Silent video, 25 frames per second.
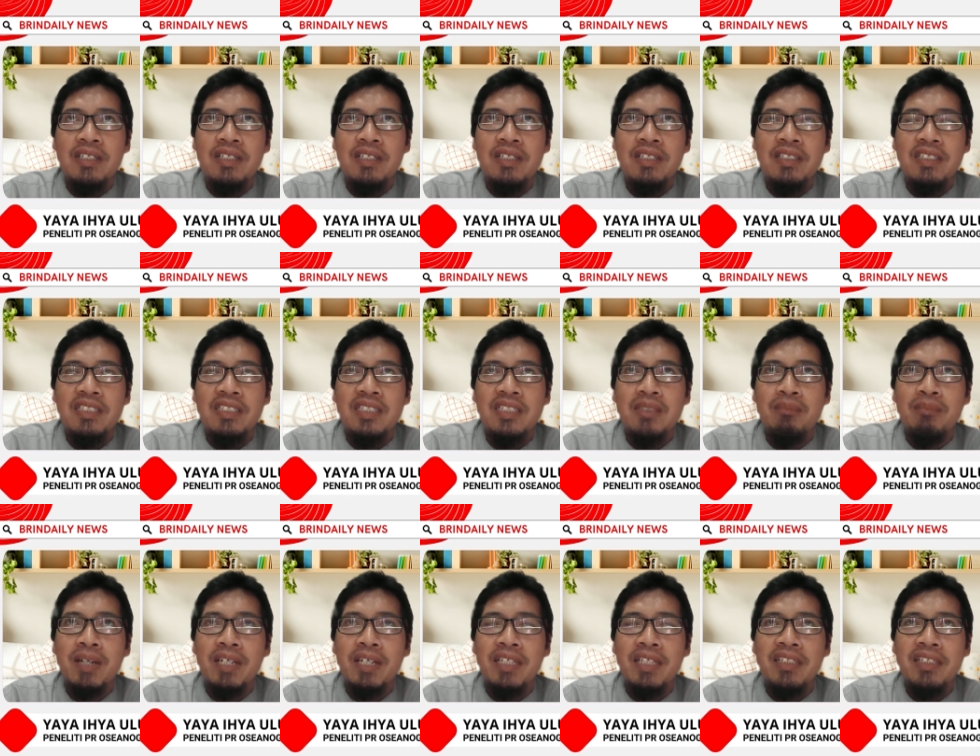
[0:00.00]

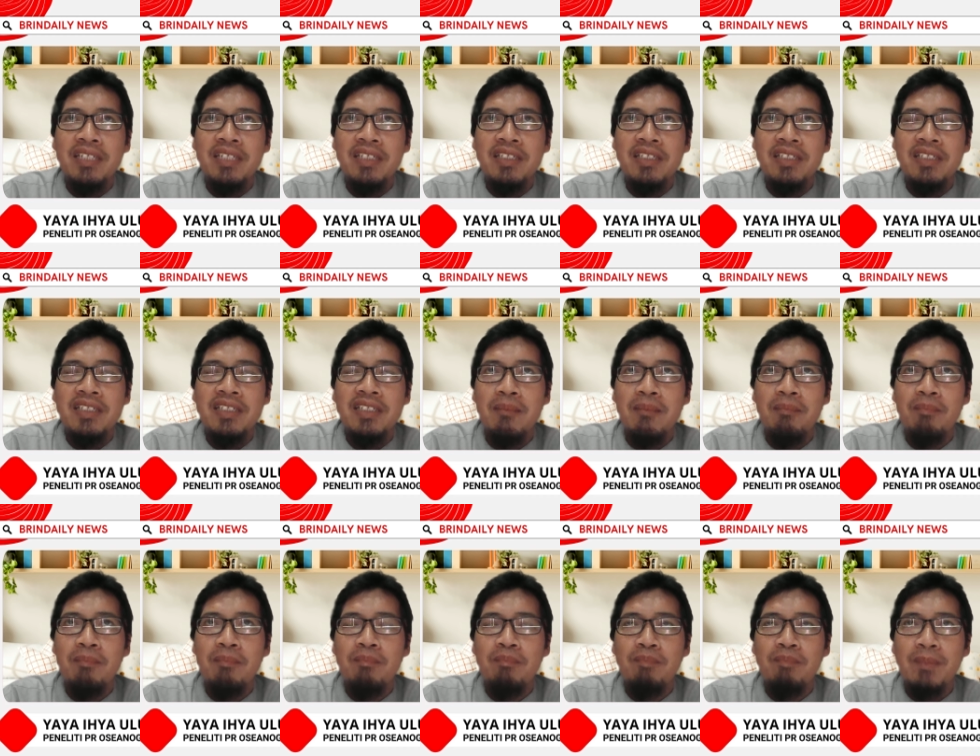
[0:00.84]
sebaiknya tidak
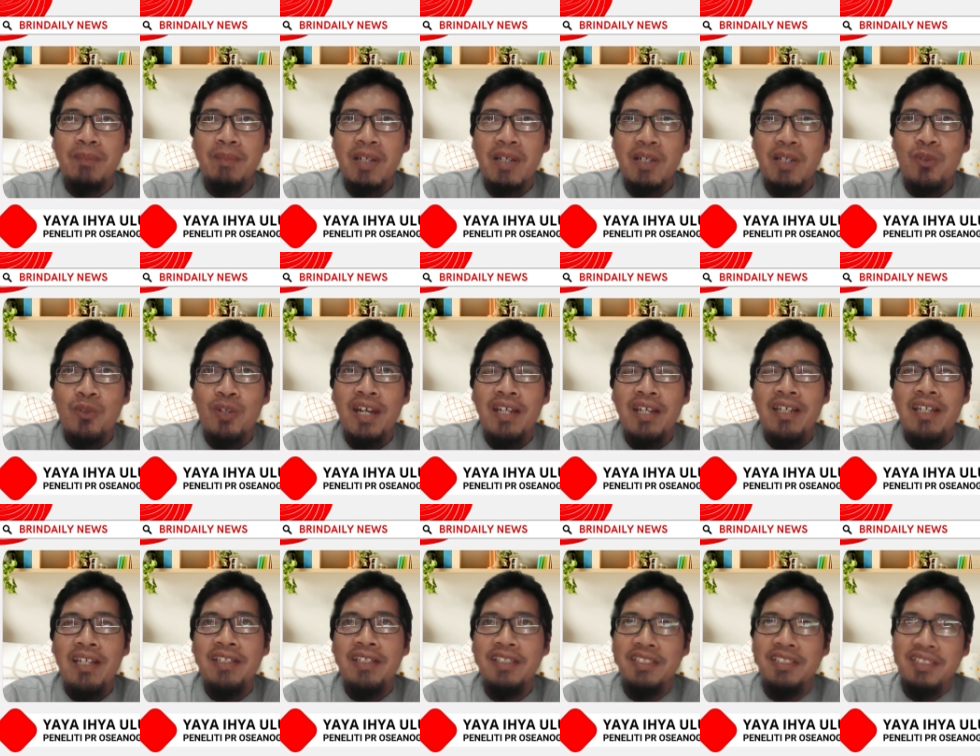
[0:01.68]

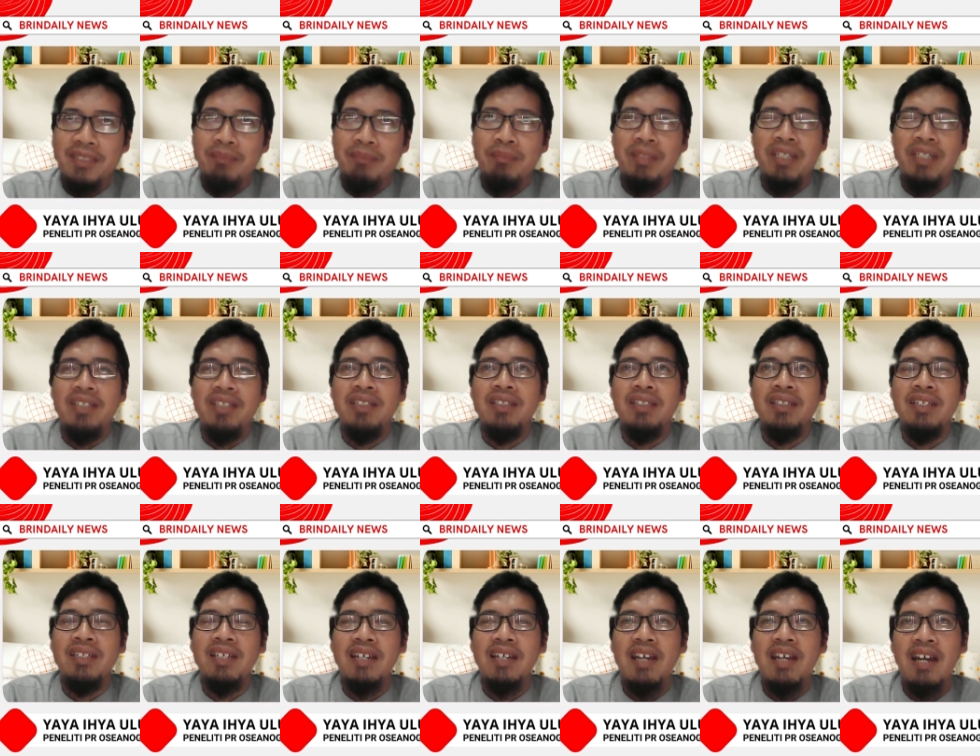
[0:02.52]
memerlukan lagi semen
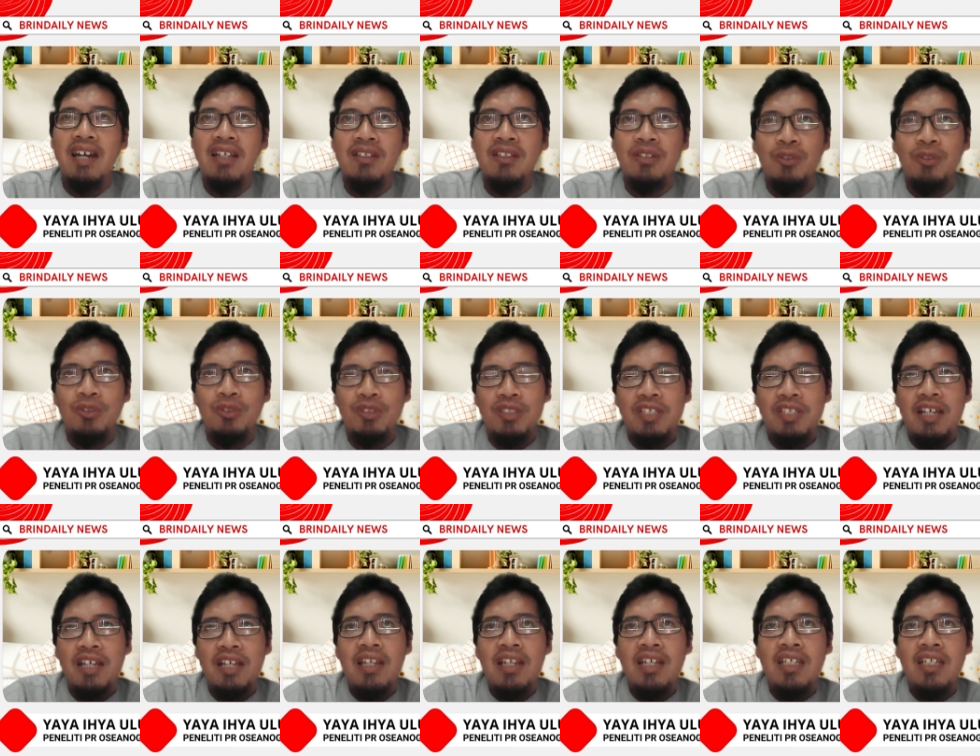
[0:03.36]
atau
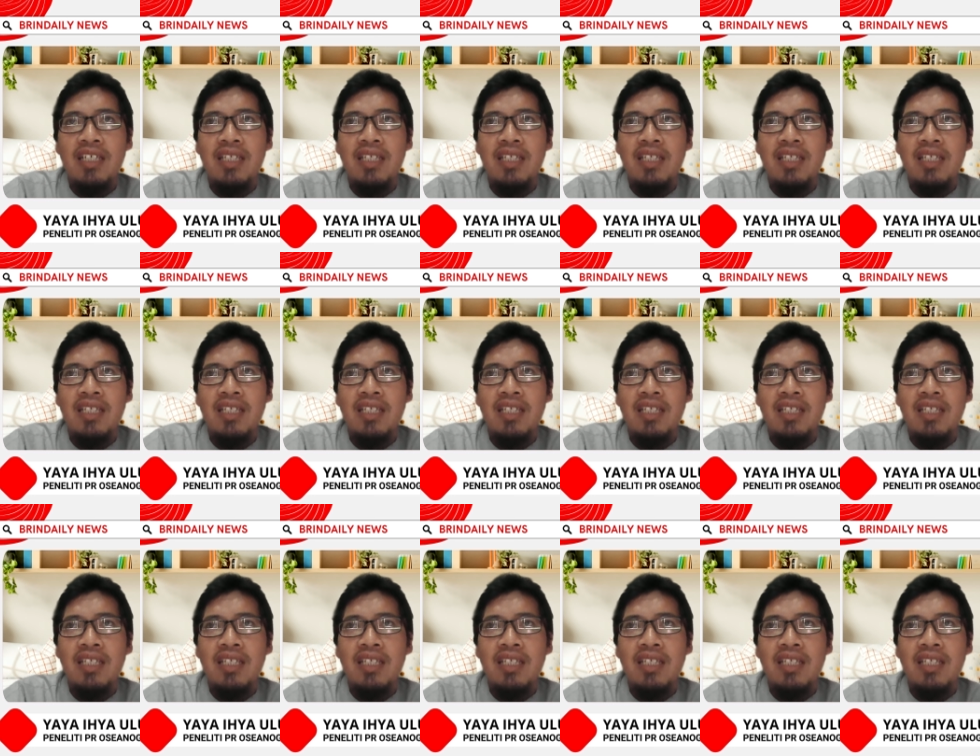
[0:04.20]
tidak lagi